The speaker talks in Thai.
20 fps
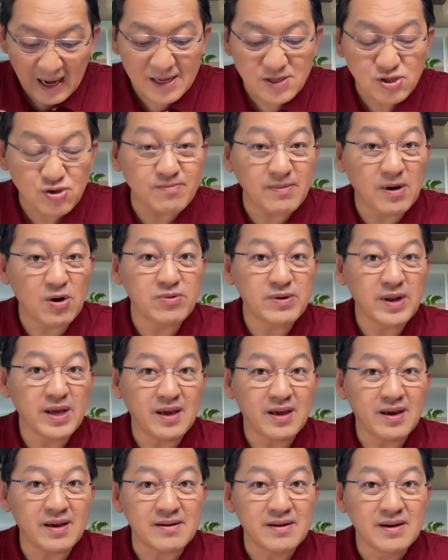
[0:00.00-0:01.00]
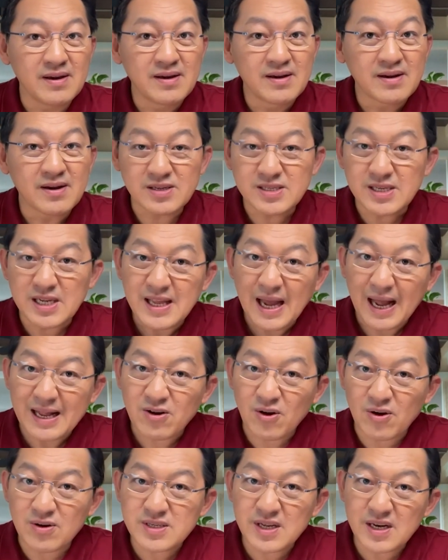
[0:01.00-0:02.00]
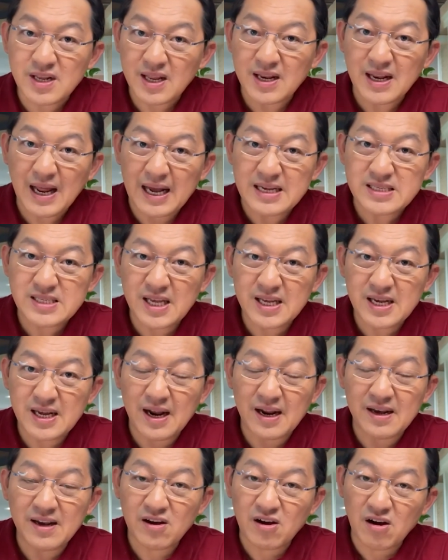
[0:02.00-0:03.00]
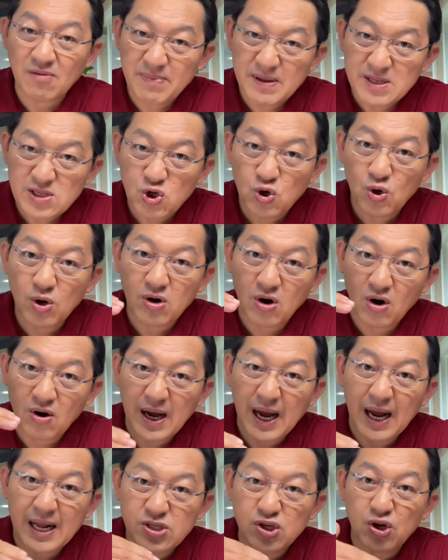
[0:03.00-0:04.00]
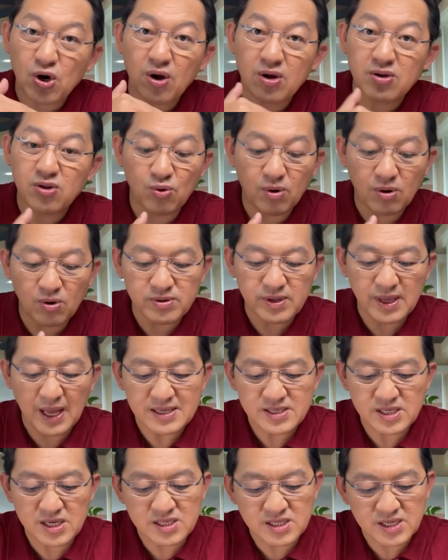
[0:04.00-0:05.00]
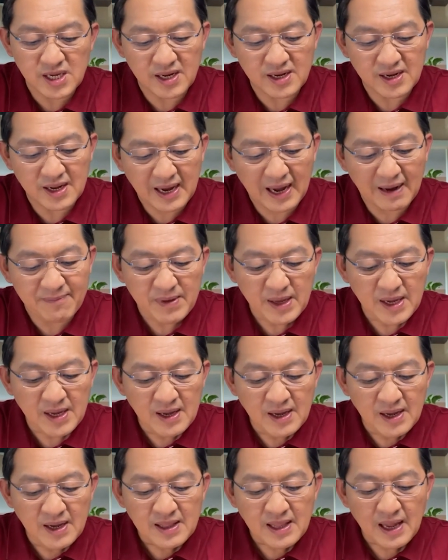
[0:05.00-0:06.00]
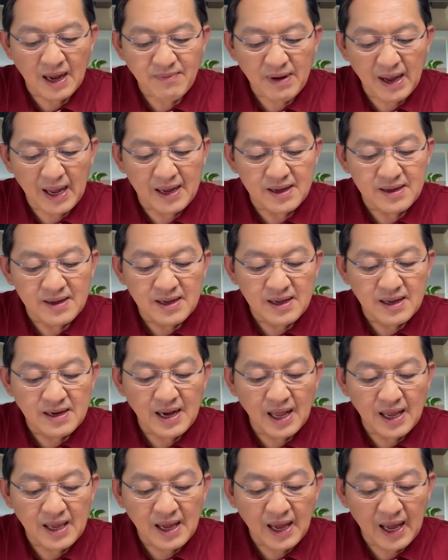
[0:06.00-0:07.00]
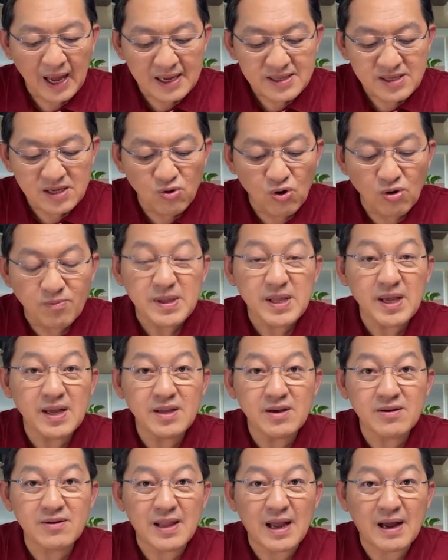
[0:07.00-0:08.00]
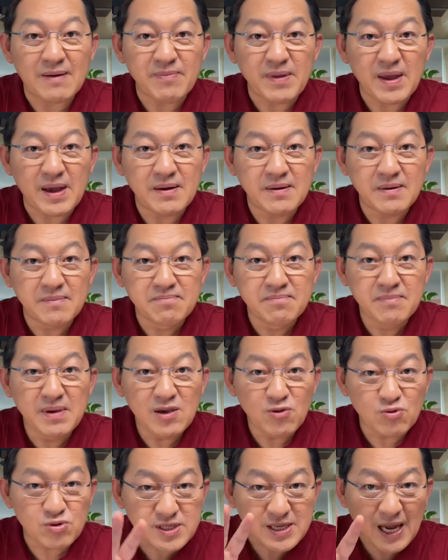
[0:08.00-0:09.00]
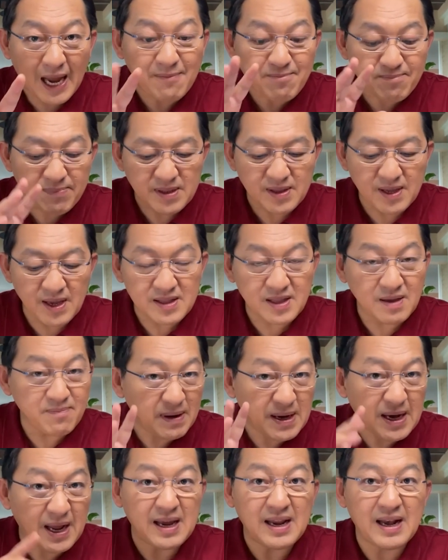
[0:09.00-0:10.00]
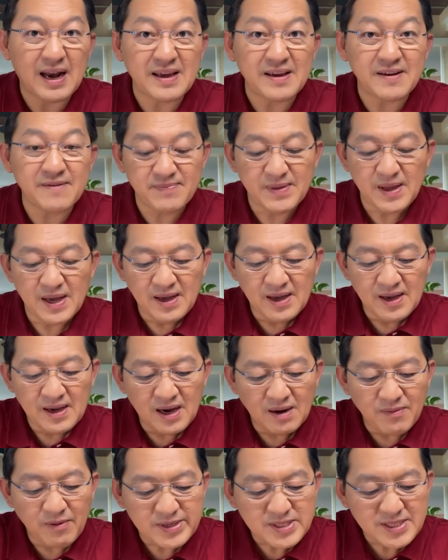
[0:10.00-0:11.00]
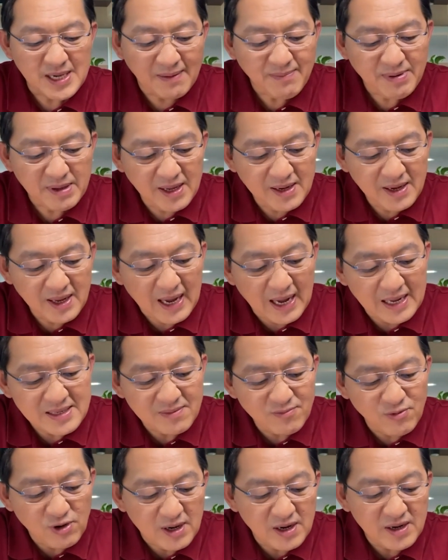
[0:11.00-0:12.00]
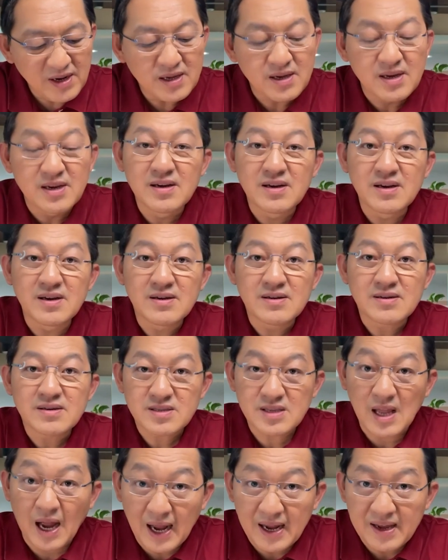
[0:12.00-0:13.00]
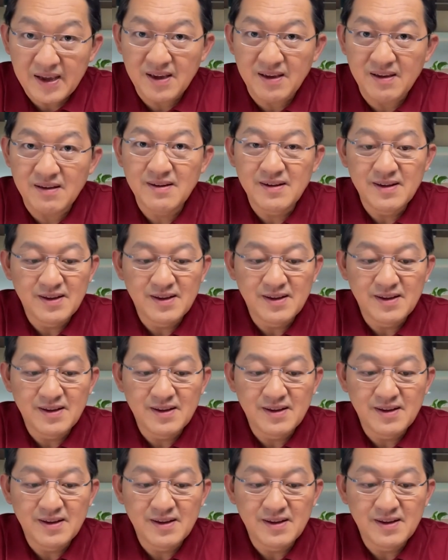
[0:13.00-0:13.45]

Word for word: รั้งล่าสุดมาลงนี่อีก ก็สัญญาณของเศรษฐกิจอาเซียนขณะนี้ก็เป็นช่วงของการชะลอตัวลงอย่างชัดเจนนะครับ ถามว่าใน 5-6 ประเทศที่กาทำเนี่ย มีอยู่ 3 ประเทศที่เป็นไฮไลท์เขาบอกว่า 3 ประเทศในการสำรวจครั้งนี้คือไทย